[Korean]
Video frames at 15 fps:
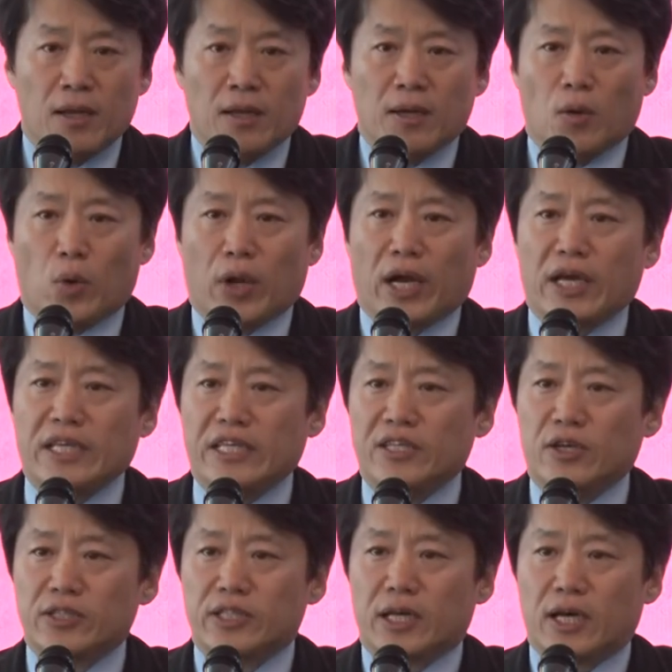어, 올해가
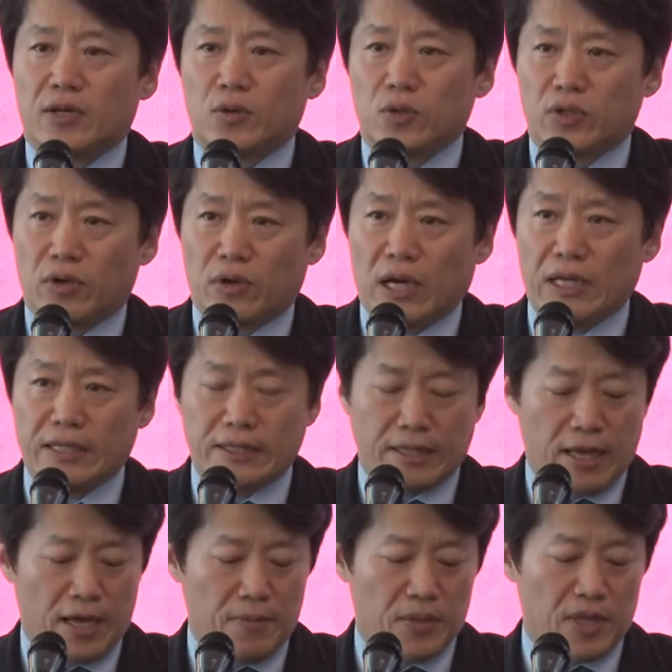2년 차로 들어가는
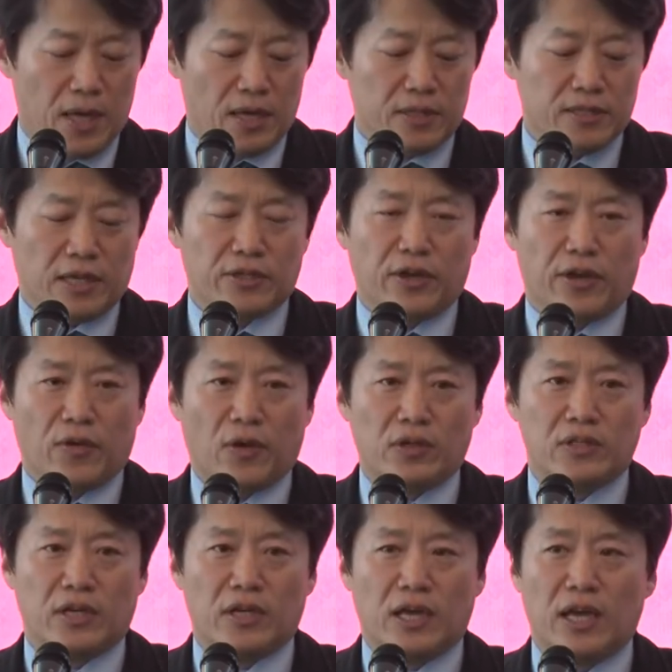해입니다. 작년에
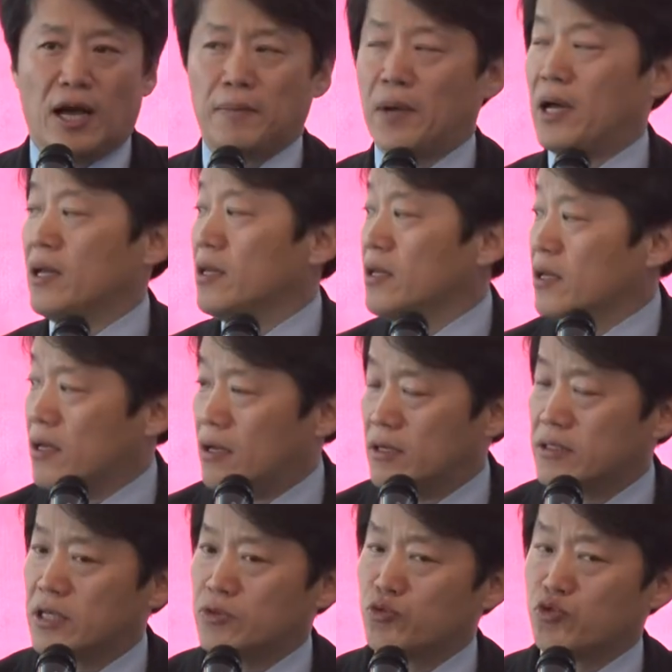굉장히 아마
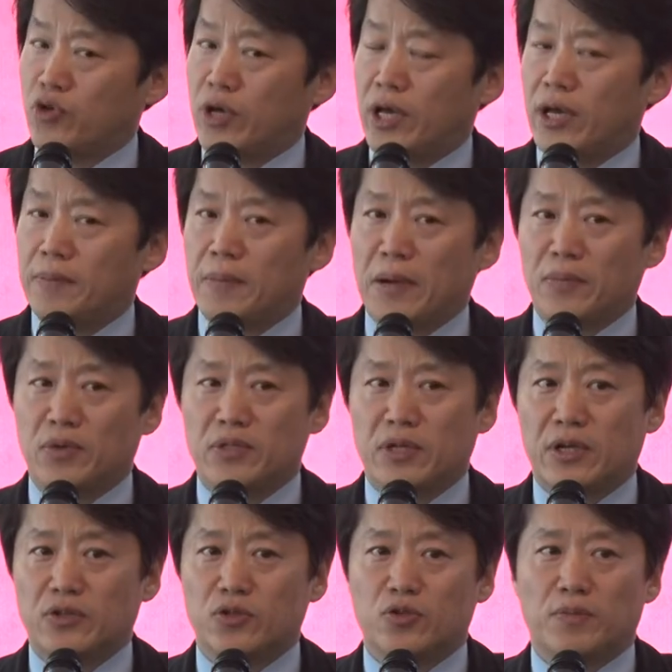어, 추후에 발표
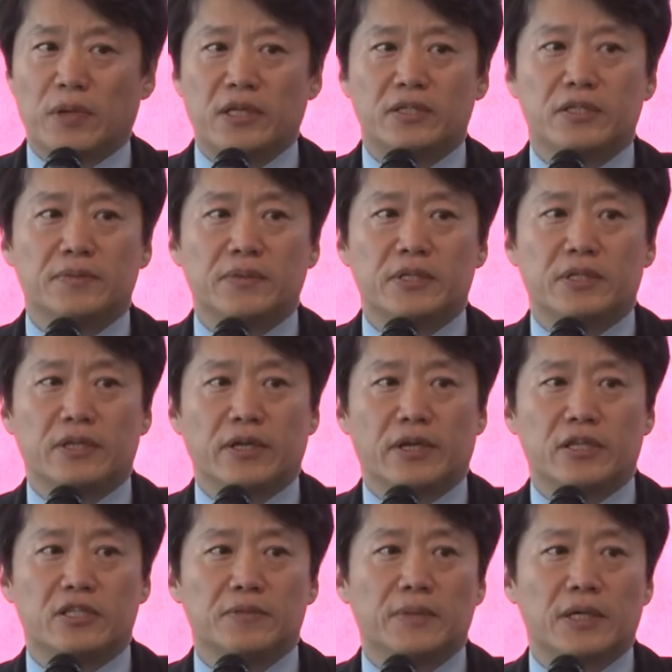자리에서도 말씀을
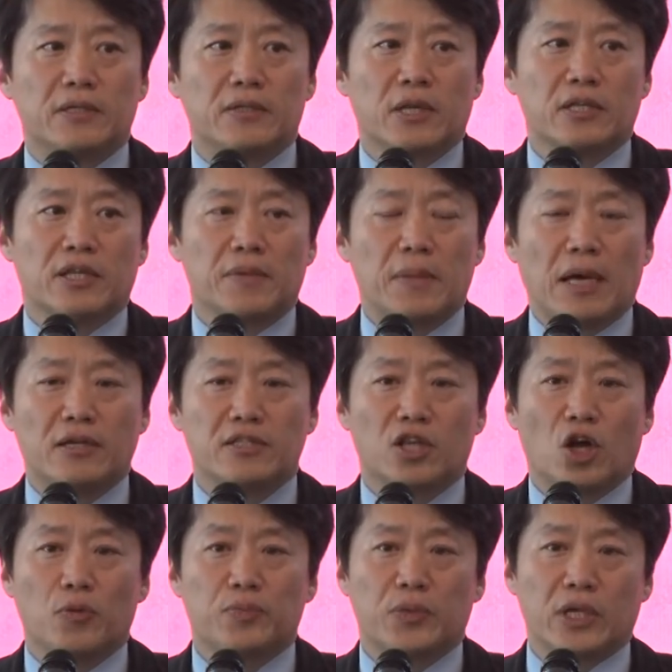드리겠지만 상당히 많은
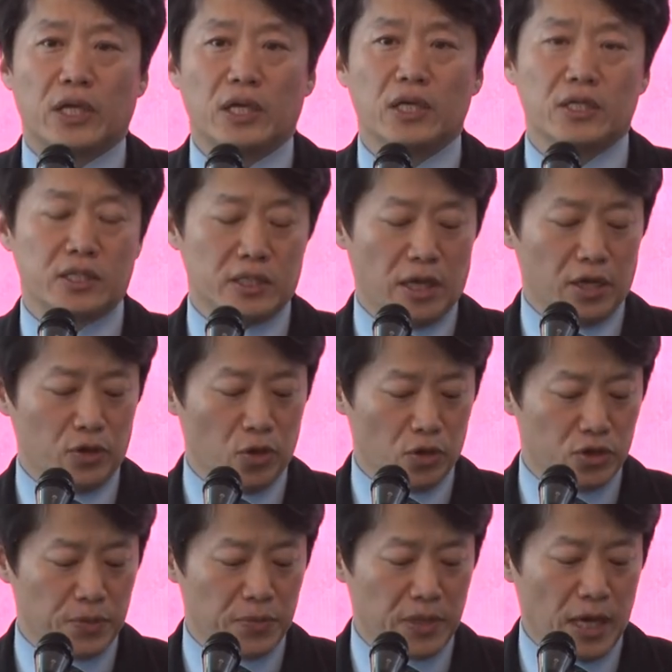사업들이 진행이
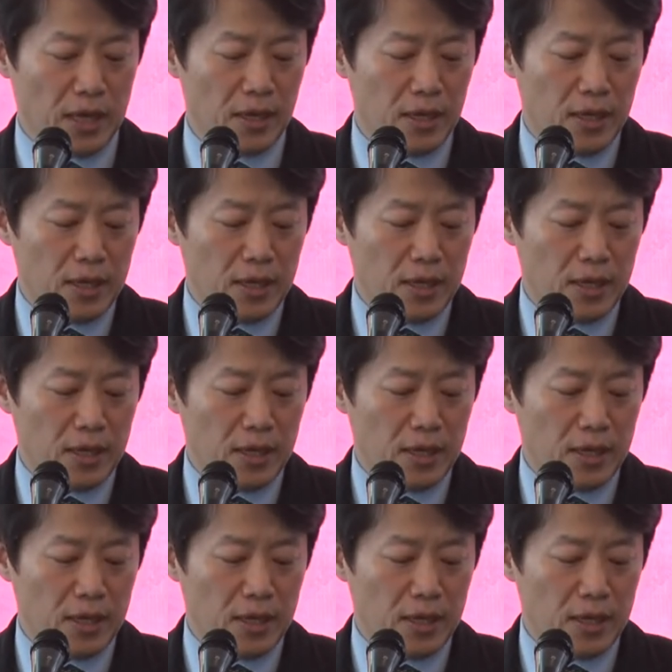되었습니다.